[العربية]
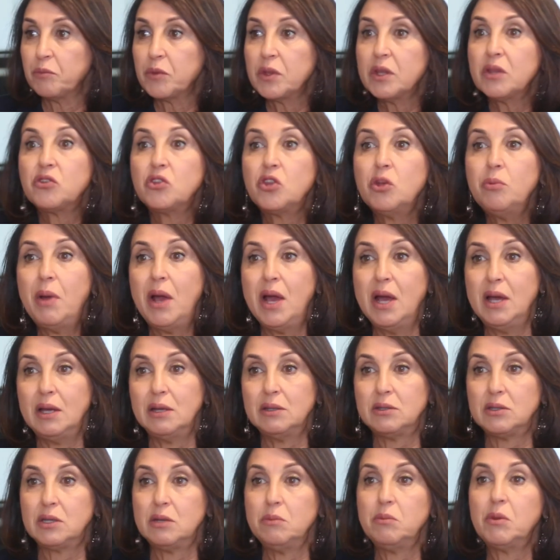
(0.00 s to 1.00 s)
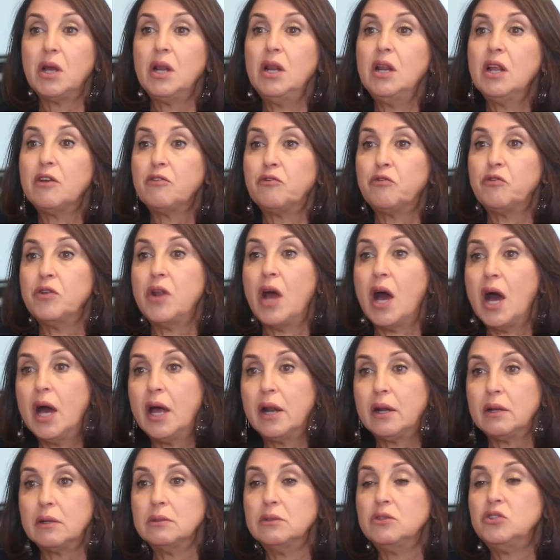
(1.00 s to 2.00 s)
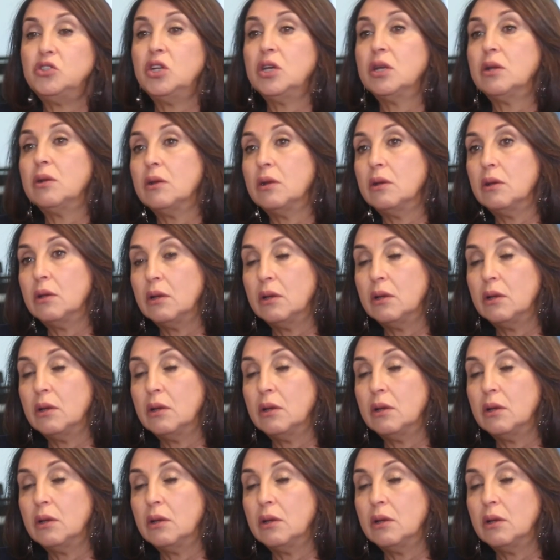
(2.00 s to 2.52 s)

نظم حياتك يمكن لك في نهار دير